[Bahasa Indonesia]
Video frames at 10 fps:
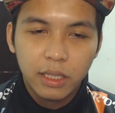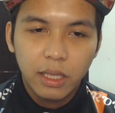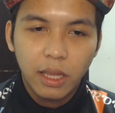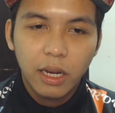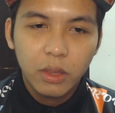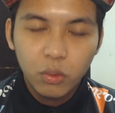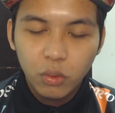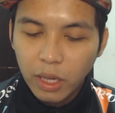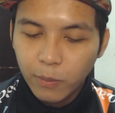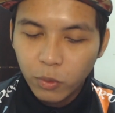setelah
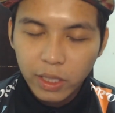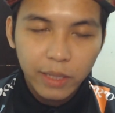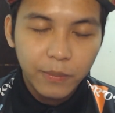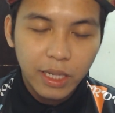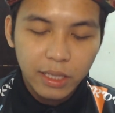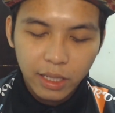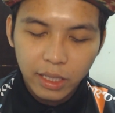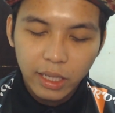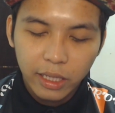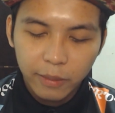tu kamu redeem saja
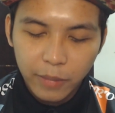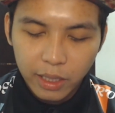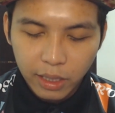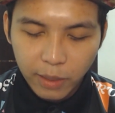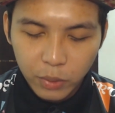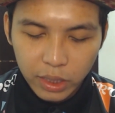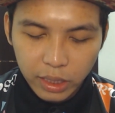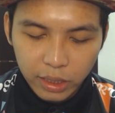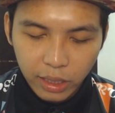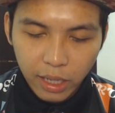nilai yang mana kamu
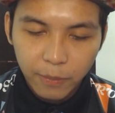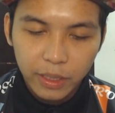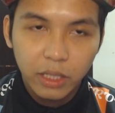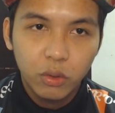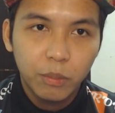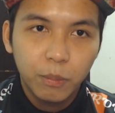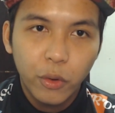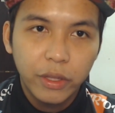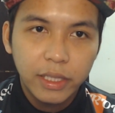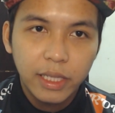inginkan lah mengikut
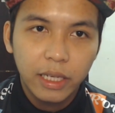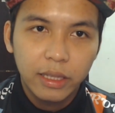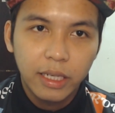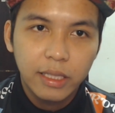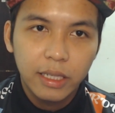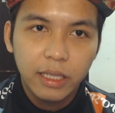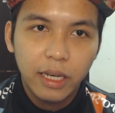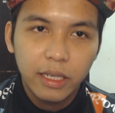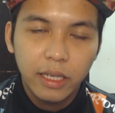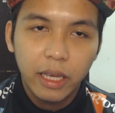points yang
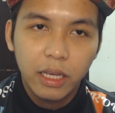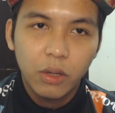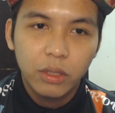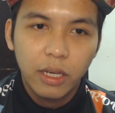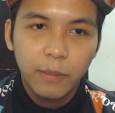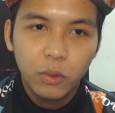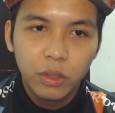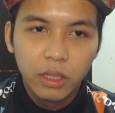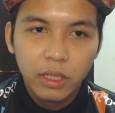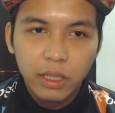tersedia di account kamu